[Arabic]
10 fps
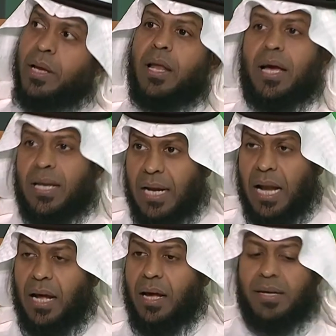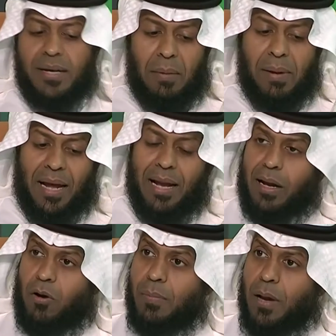لكن على الاقل نعمل على
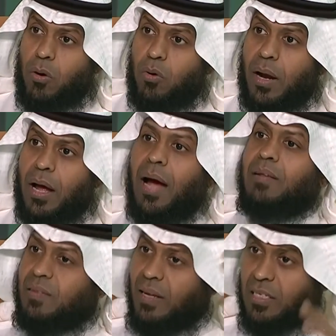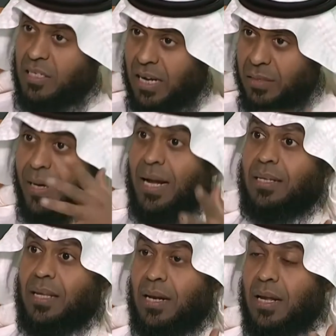العوامل الاخرى حتى نجتاز
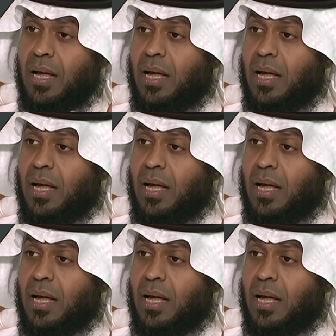مرحله